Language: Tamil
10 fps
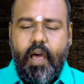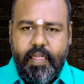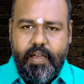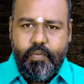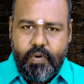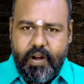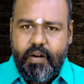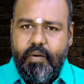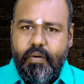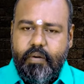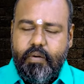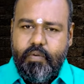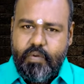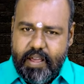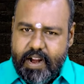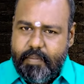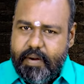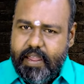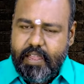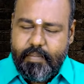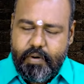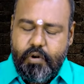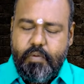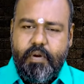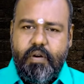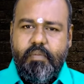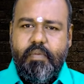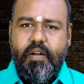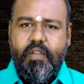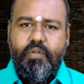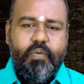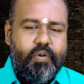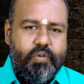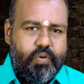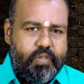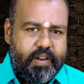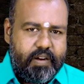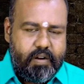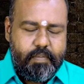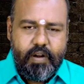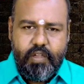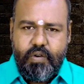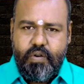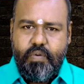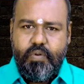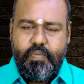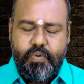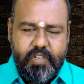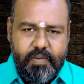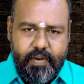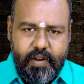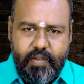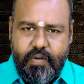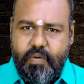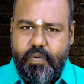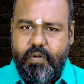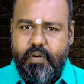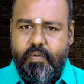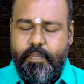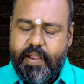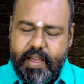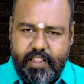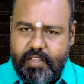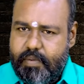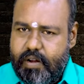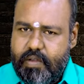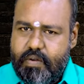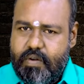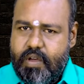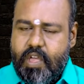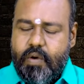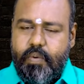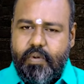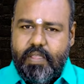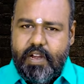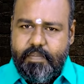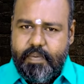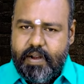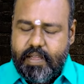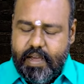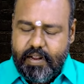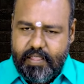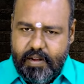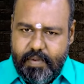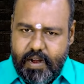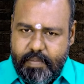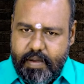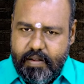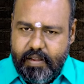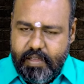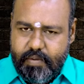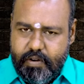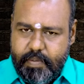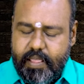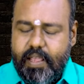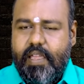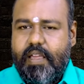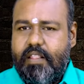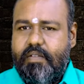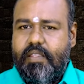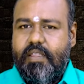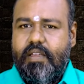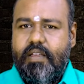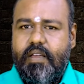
அதான் உணரணும் உணராமல் நீங்கள் மறுபடியும் மறுபடியும் மறுபடியும் ஒரு ஜோதிடர்கள் மேலேயோ ஒரு பூஜை மேலேயோ ஒரு பரிகாரத்தின் மேலேயோ ஒரு தனிப்பட்ட கருத்தின் மேலமாக நீங்கள் கொண்டு போய் திணிக்கிறது வந்து